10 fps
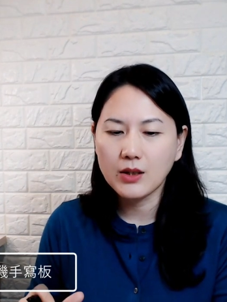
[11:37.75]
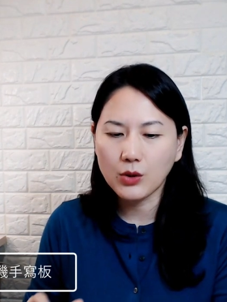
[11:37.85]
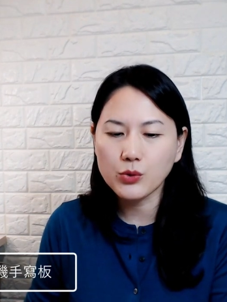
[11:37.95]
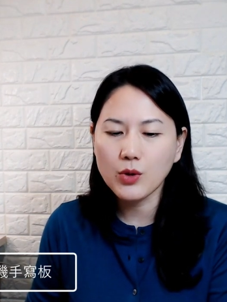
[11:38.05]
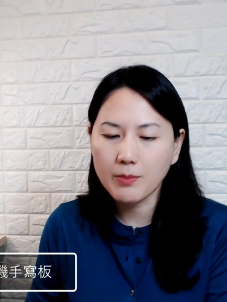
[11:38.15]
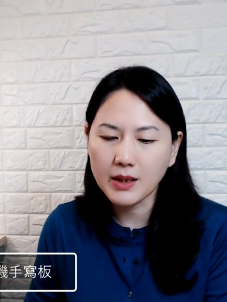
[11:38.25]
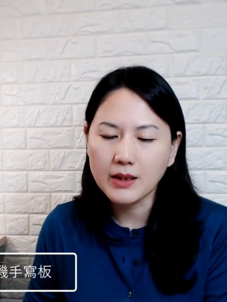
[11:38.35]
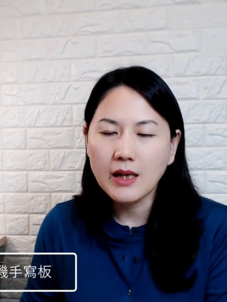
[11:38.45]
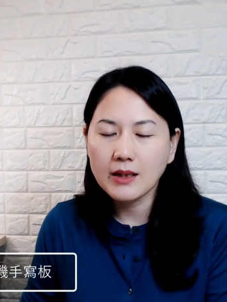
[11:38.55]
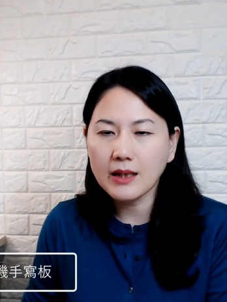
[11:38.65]
同学们，
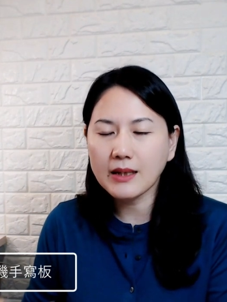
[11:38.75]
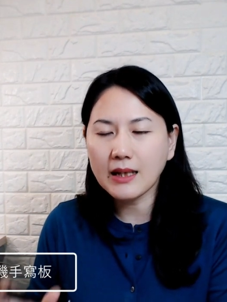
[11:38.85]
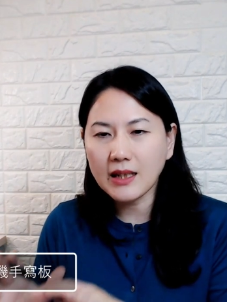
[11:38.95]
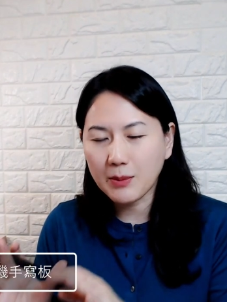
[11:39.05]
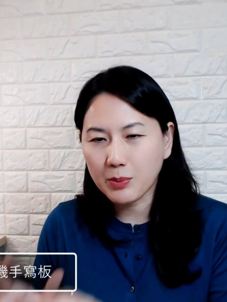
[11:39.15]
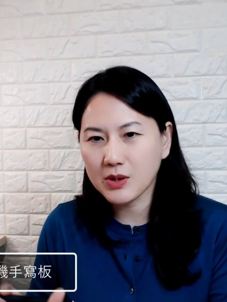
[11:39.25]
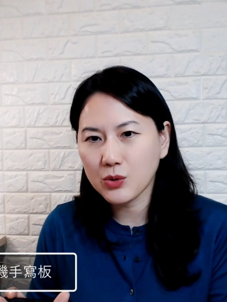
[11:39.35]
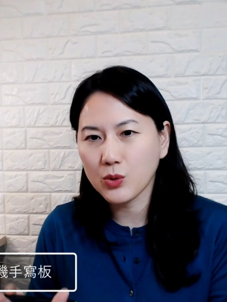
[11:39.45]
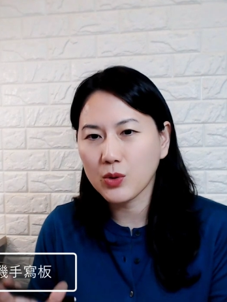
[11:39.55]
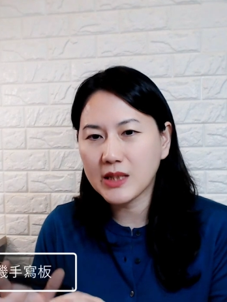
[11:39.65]
那当然也不是
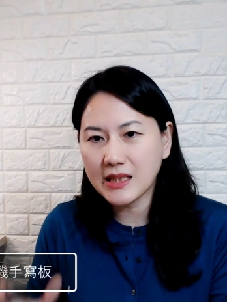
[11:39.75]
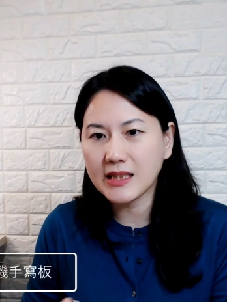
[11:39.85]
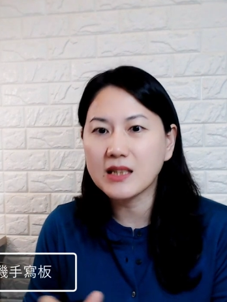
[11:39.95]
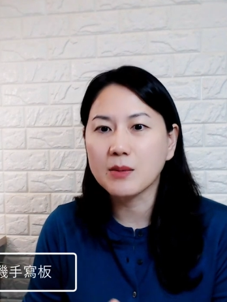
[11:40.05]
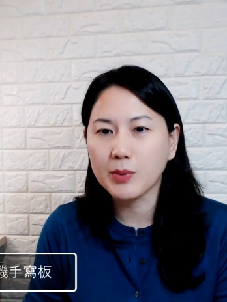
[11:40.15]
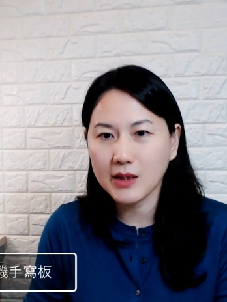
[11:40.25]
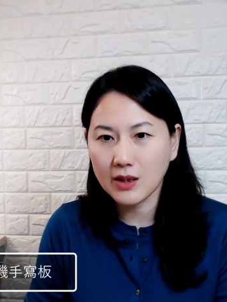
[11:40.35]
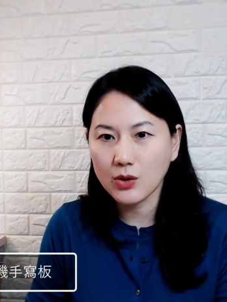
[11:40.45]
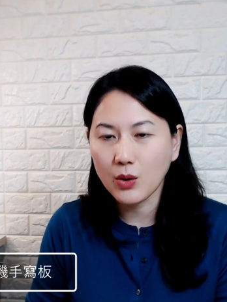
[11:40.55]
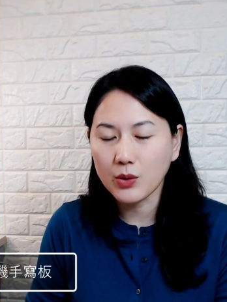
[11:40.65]
说进阶者不
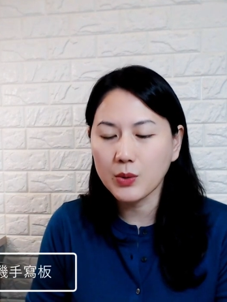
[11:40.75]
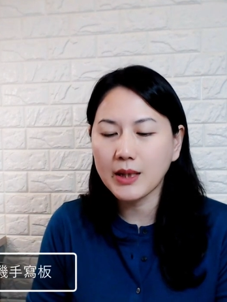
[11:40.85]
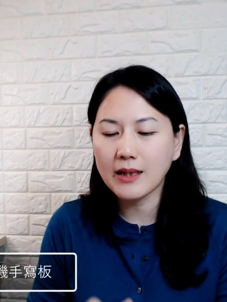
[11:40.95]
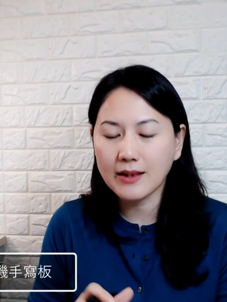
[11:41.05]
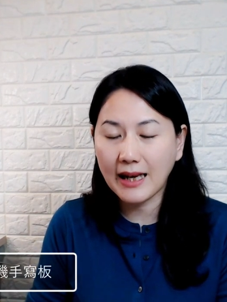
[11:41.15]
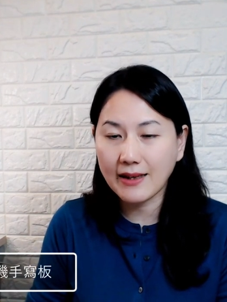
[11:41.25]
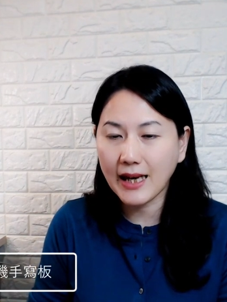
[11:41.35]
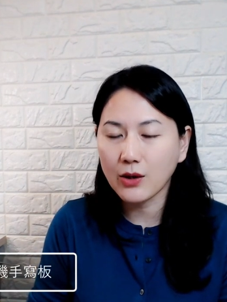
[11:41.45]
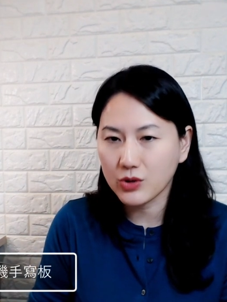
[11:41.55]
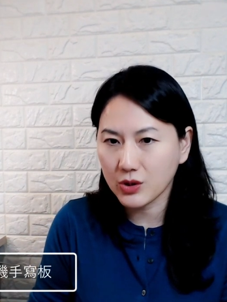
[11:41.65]
能用，因为它的感压
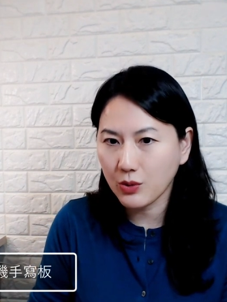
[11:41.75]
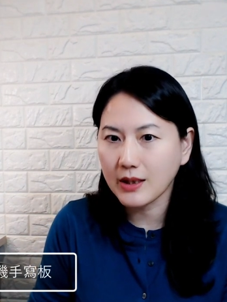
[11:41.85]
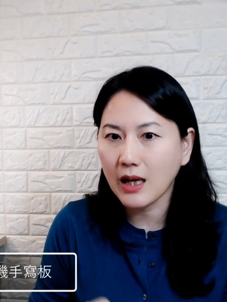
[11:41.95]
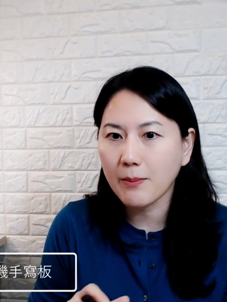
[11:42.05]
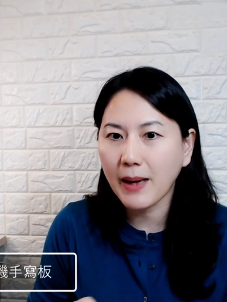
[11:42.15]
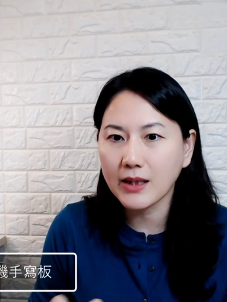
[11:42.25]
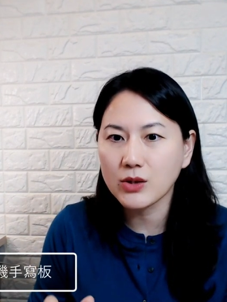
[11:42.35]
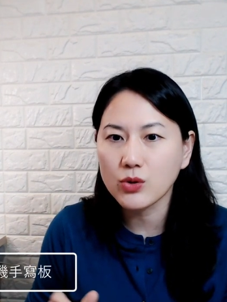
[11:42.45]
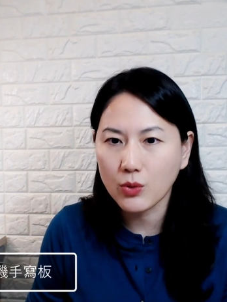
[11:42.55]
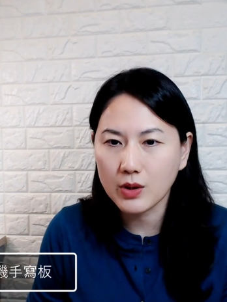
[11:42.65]
有支援到八一
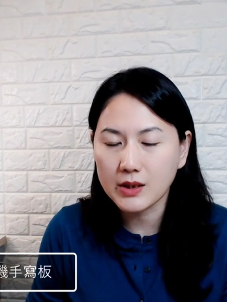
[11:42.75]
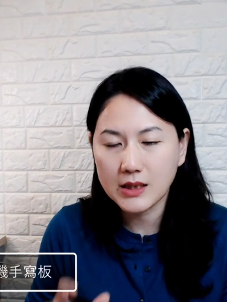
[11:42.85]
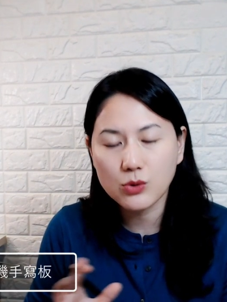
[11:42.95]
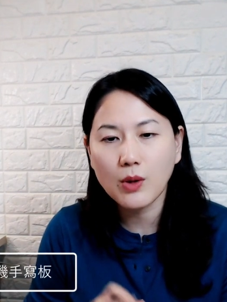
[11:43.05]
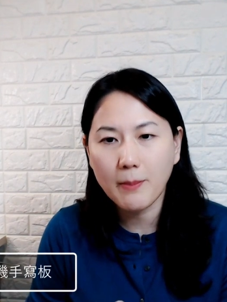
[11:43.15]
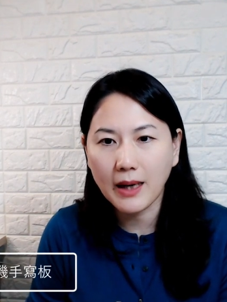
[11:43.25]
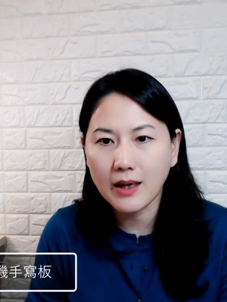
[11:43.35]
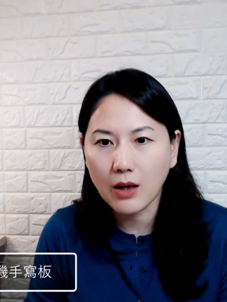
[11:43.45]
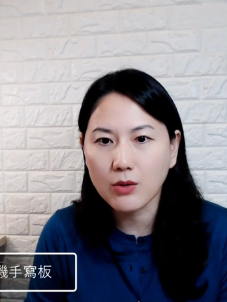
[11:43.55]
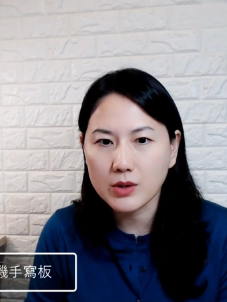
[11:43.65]
九二，其实算蛮
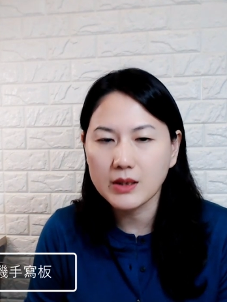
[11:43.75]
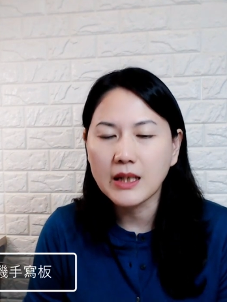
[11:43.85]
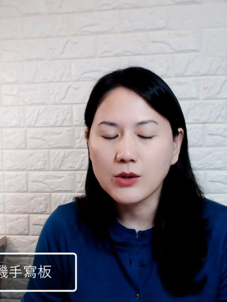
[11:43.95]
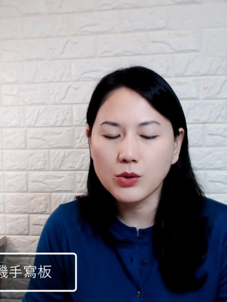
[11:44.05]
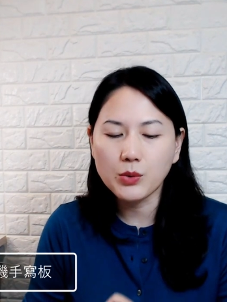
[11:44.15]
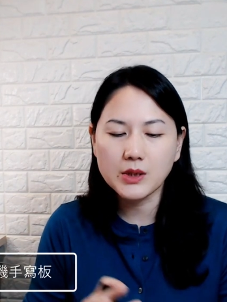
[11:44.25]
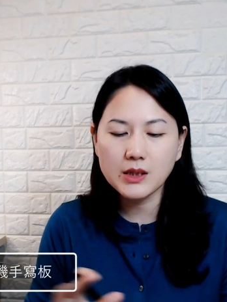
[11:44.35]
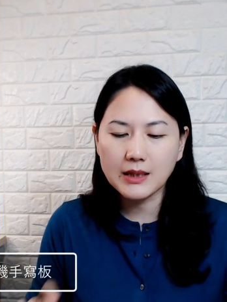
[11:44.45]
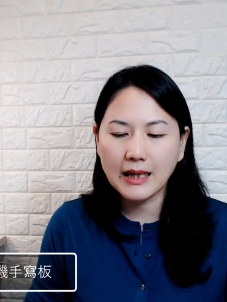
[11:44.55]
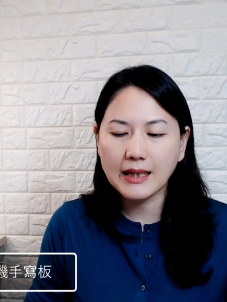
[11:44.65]
高的。所以我自
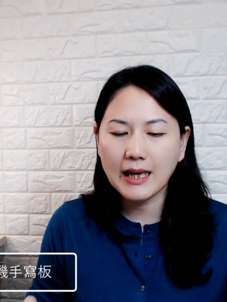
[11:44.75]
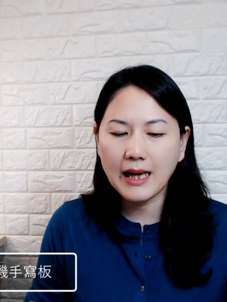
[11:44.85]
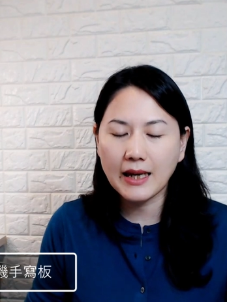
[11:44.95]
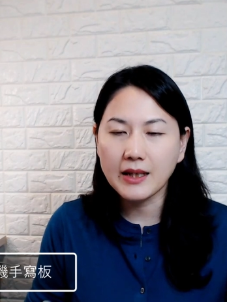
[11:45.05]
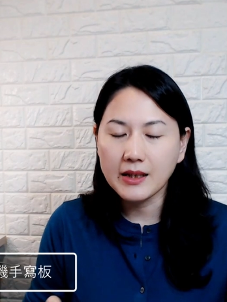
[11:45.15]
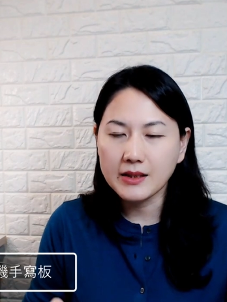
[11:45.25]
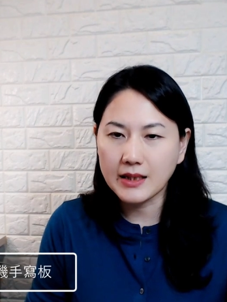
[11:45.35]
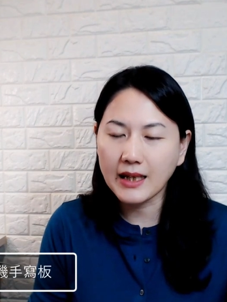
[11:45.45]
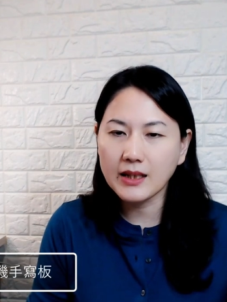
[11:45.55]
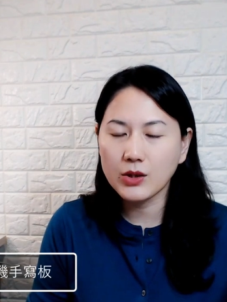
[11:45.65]
己拿它来简
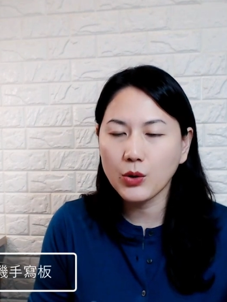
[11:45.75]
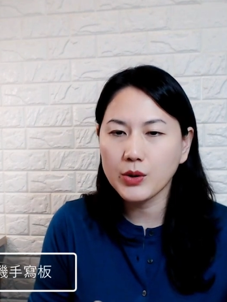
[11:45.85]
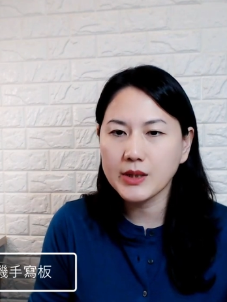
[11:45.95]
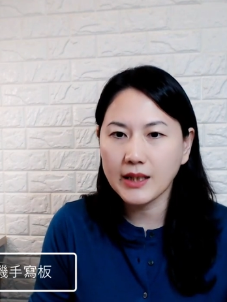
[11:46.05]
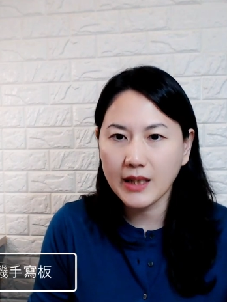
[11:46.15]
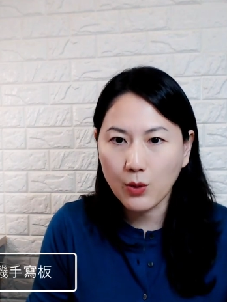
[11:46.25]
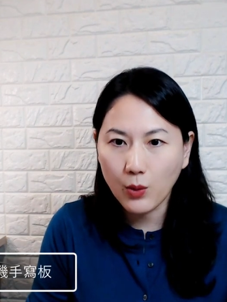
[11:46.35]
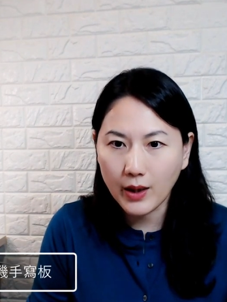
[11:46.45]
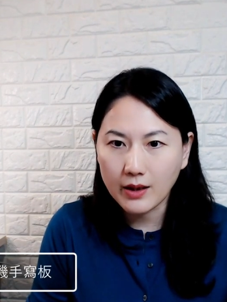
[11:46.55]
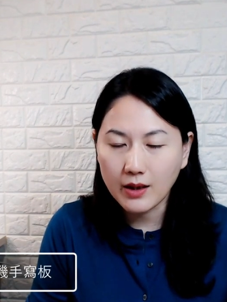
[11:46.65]
单的用一些电
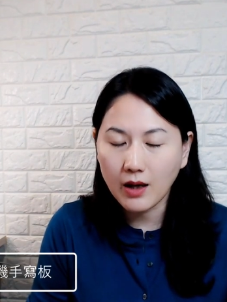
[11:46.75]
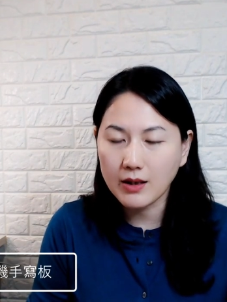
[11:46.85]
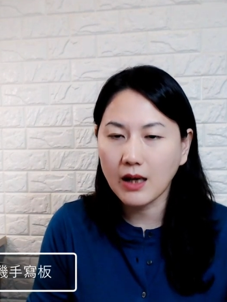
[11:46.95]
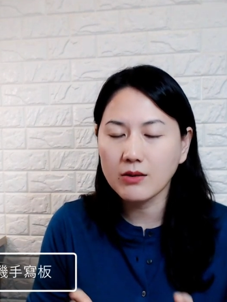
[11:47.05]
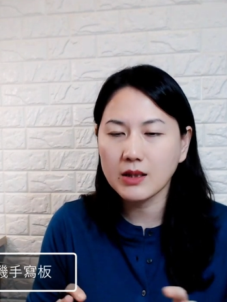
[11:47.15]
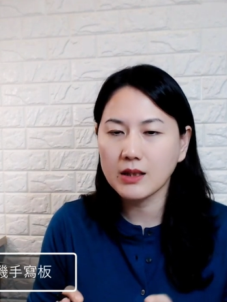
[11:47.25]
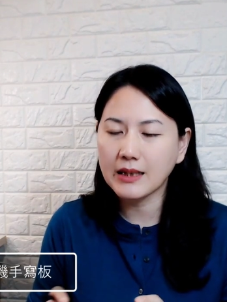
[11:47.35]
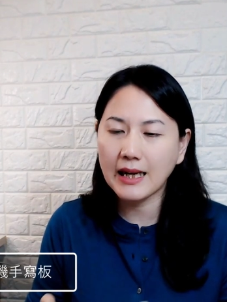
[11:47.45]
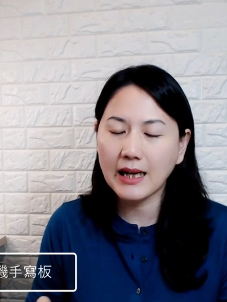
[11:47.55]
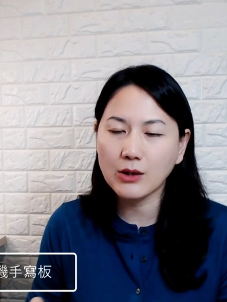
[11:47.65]
绘，好，然后呢
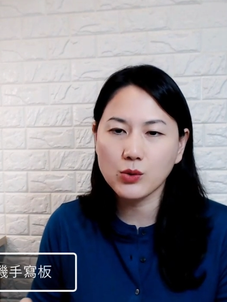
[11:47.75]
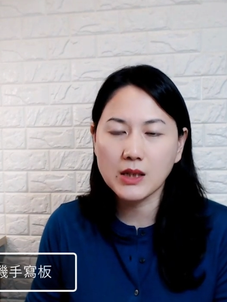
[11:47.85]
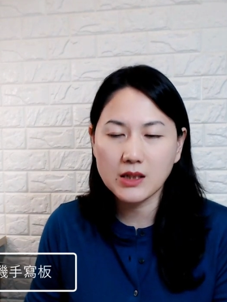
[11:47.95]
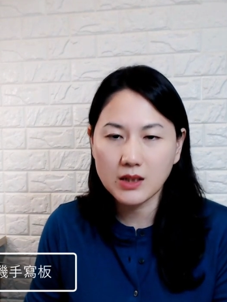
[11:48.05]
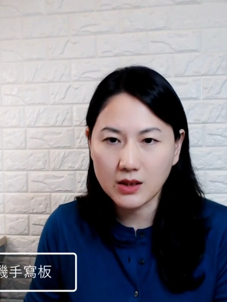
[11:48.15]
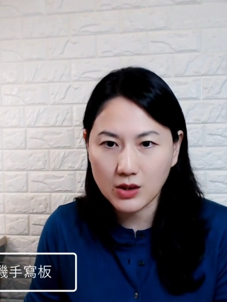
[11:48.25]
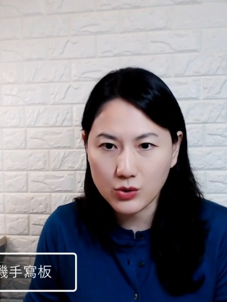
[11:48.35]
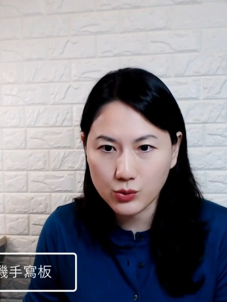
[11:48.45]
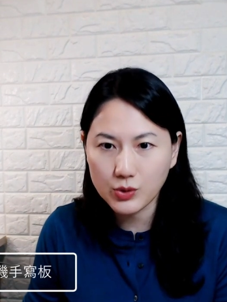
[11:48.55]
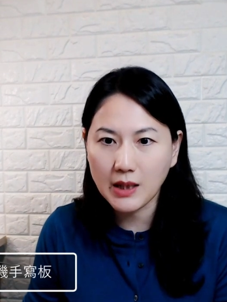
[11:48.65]
拿来做课程的
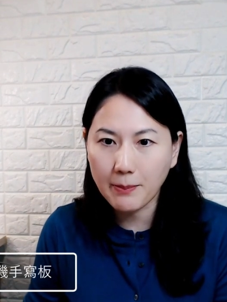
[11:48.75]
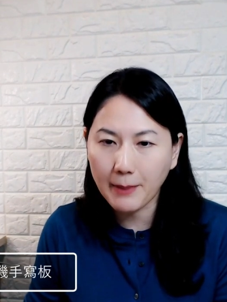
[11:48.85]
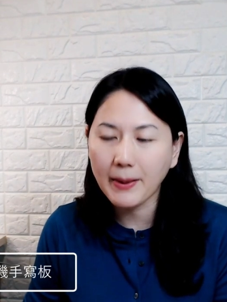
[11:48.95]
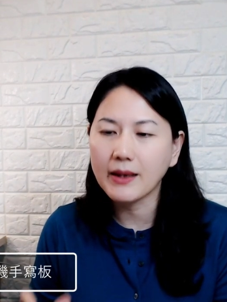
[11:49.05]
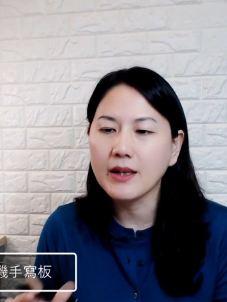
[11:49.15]
书写白板